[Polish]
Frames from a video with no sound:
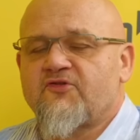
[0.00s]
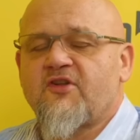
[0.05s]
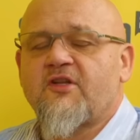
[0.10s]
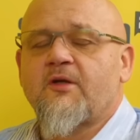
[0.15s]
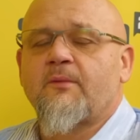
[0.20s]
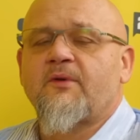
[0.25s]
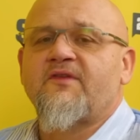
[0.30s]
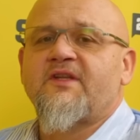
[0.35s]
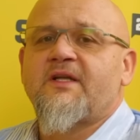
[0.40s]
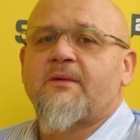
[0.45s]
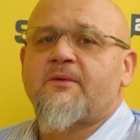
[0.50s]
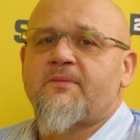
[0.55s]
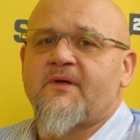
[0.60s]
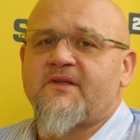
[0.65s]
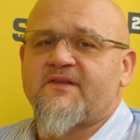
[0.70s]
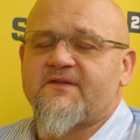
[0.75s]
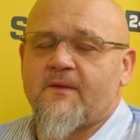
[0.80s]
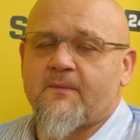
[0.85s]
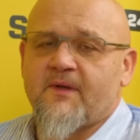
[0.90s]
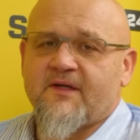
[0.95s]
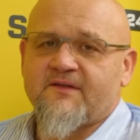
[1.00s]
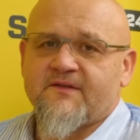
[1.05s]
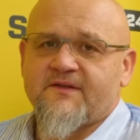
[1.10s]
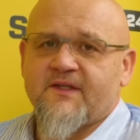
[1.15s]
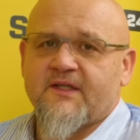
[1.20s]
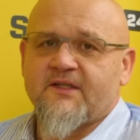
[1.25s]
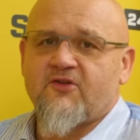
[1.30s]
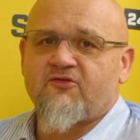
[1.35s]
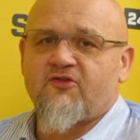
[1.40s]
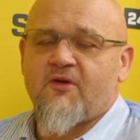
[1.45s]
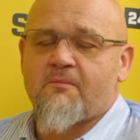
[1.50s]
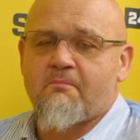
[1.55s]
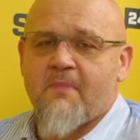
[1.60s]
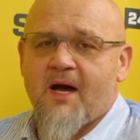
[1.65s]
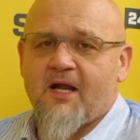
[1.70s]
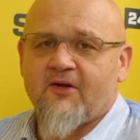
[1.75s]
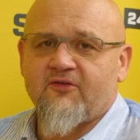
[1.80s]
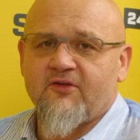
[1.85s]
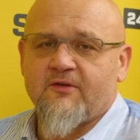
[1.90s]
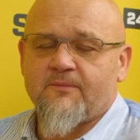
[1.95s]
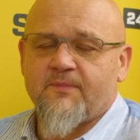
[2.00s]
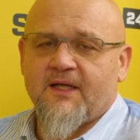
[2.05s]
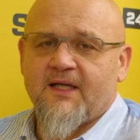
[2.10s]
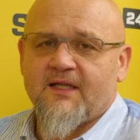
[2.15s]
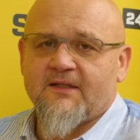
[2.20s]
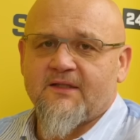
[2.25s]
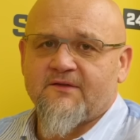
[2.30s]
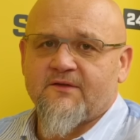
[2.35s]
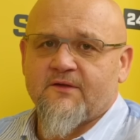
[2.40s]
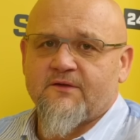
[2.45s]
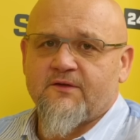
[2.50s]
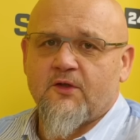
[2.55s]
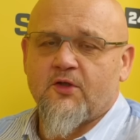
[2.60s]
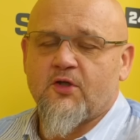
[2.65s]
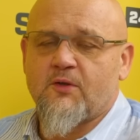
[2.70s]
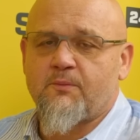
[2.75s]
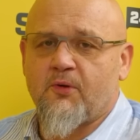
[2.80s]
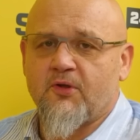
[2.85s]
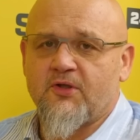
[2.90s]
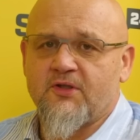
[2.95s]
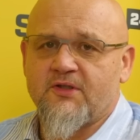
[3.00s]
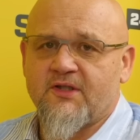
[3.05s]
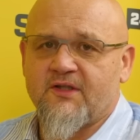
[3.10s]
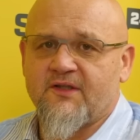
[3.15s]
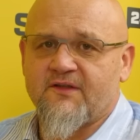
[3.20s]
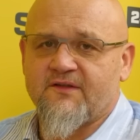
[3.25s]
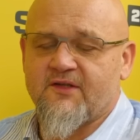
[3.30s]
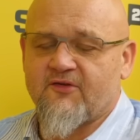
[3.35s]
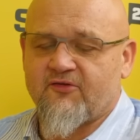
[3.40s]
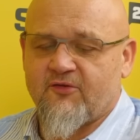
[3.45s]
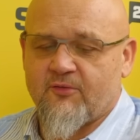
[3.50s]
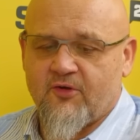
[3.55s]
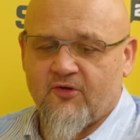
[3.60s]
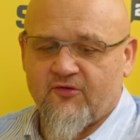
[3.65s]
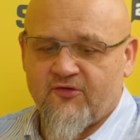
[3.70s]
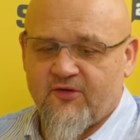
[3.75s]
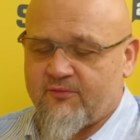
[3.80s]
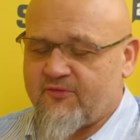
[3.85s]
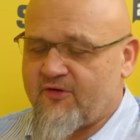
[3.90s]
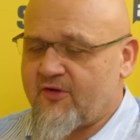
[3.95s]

Dzień dobry, witamy Państwa bardzo serdecznie. Marcin Palade, socjolog polityki, jest naszym gościem.